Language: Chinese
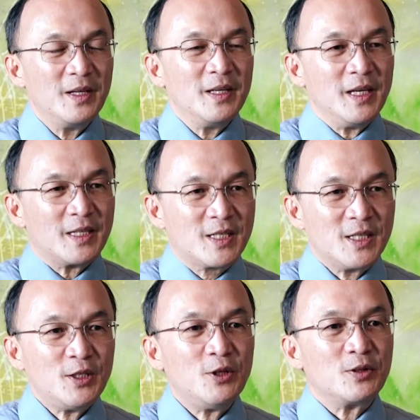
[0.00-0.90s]
也
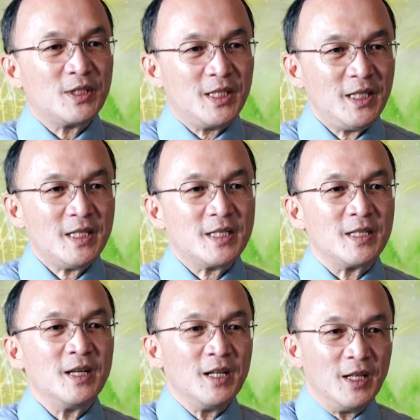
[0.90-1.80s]
只有妻子
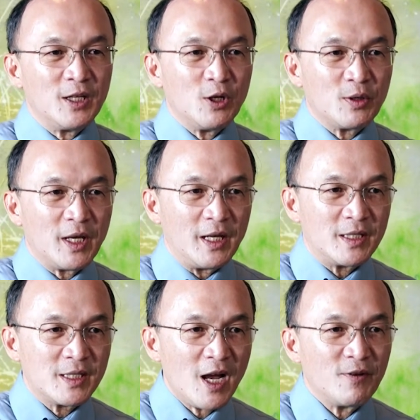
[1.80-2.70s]
能够给
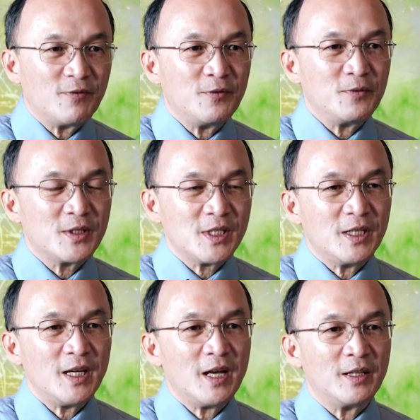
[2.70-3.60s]
丈夫这
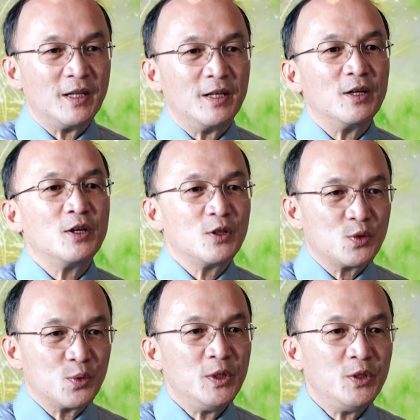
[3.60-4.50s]
样的
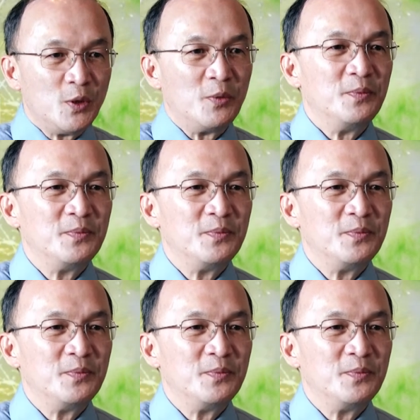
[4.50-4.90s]
尊荣。